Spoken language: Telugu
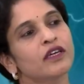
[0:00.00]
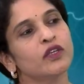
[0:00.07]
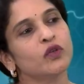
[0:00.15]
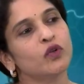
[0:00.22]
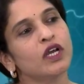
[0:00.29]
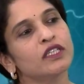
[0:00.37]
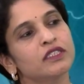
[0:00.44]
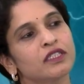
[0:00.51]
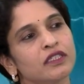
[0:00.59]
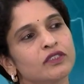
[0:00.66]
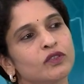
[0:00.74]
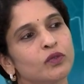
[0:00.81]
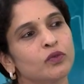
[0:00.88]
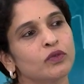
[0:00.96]
తను యోగా
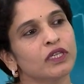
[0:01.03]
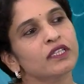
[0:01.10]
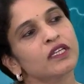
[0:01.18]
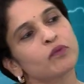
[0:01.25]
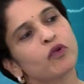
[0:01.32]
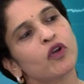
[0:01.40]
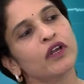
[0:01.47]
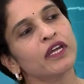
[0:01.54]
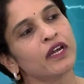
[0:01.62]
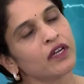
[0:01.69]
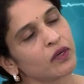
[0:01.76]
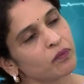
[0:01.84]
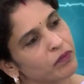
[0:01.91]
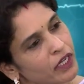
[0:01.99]
చేస్తూ ఉంటే తన బాడీ
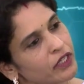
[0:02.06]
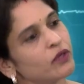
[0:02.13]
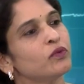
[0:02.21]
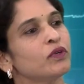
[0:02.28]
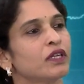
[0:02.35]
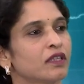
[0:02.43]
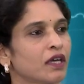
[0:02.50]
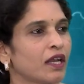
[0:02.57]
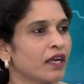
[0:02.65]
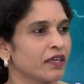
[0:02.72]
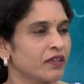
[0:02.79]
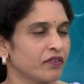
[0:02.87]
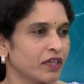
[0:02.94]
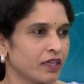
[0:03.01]
అడాప్ట్ అయ్యి ఉంటుంది
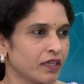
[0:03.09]
అలాంటి